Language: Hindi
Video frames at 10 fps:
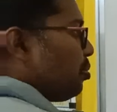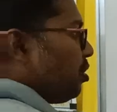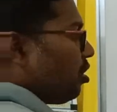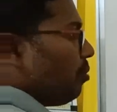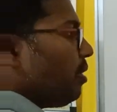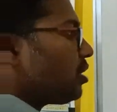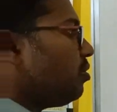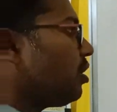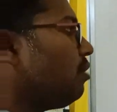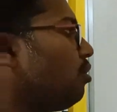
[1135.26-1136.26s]
स्पिन कॉम्प्लेक्स
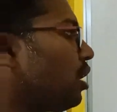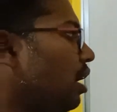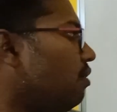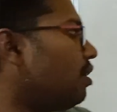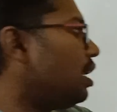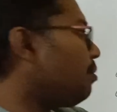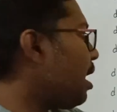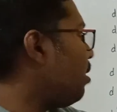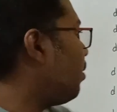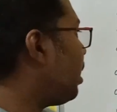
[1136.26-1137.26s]
होंगे वो क्या होंगे
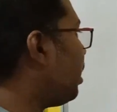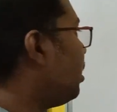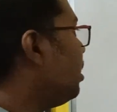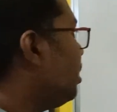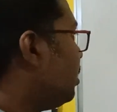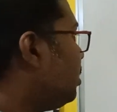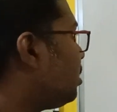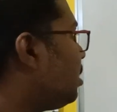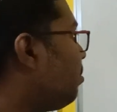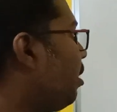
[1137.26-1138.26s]
लेबाइल होंगे
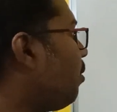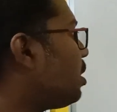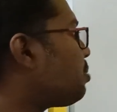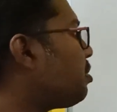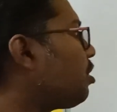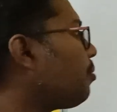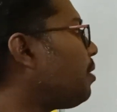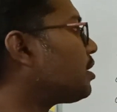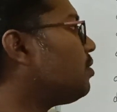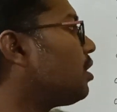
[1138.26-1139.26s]
जितने भी लो स्पिन
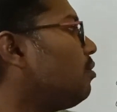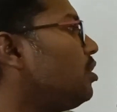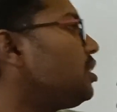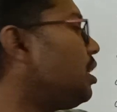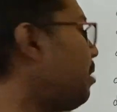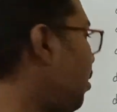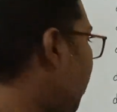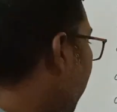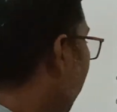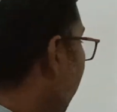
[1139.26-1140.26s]
कॉम्प्लेक्स होंगे वो स्टेबल
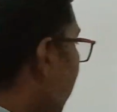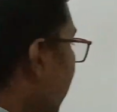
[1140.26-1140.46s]
होंगे